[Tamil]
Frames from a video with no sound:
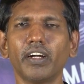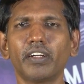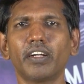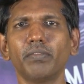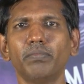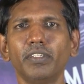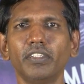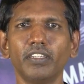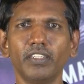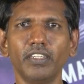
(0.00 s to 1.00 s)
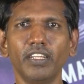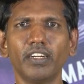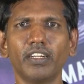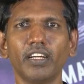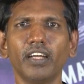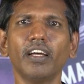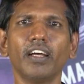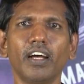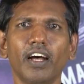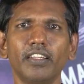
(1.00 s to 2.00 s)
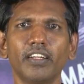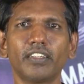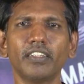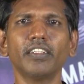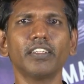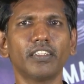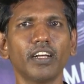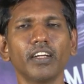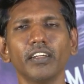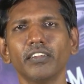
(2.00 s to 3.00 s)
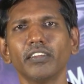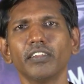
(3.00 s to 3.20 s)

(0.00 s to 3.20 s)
கற்றப்பின் நிற்க அதற்கு தக